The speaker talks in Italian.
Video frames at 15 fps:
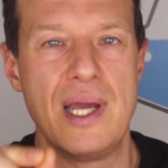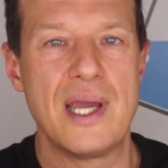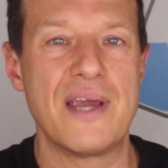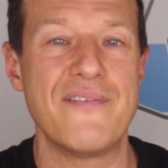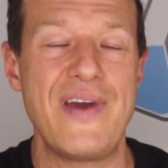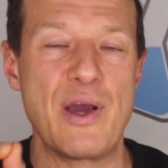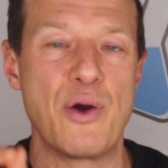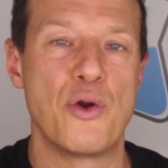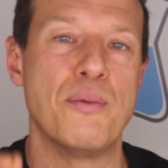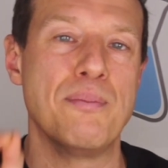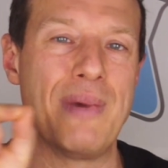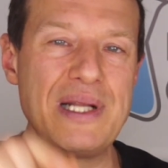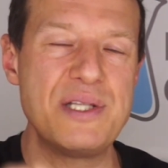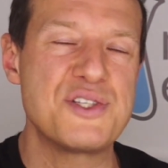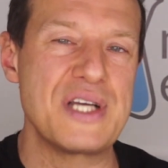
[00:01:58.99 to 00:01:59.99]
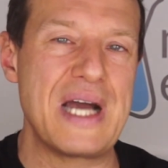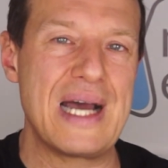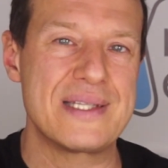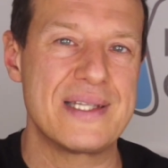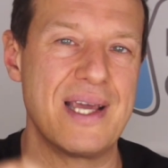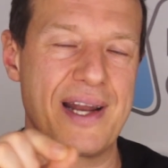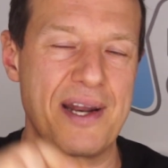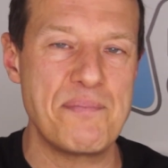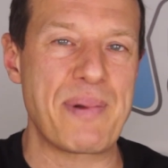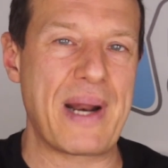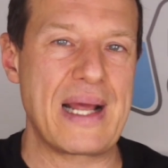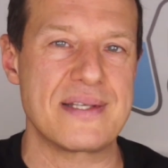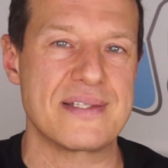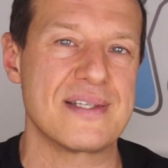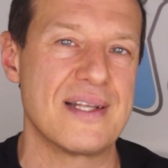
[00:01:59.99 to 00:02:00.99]
che vengono mangiate e
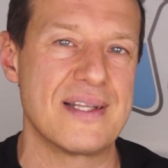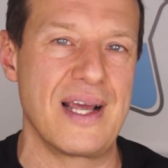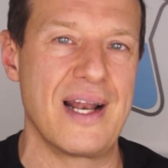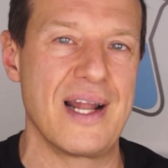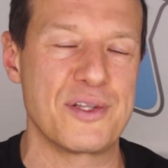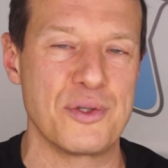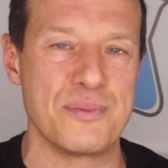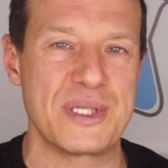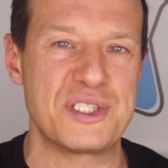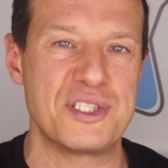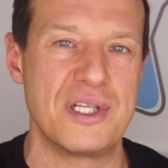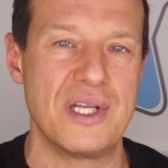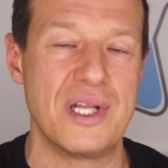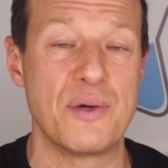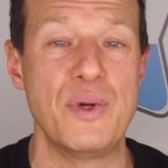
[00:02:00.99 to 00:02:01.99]
represse dai lattobacilli.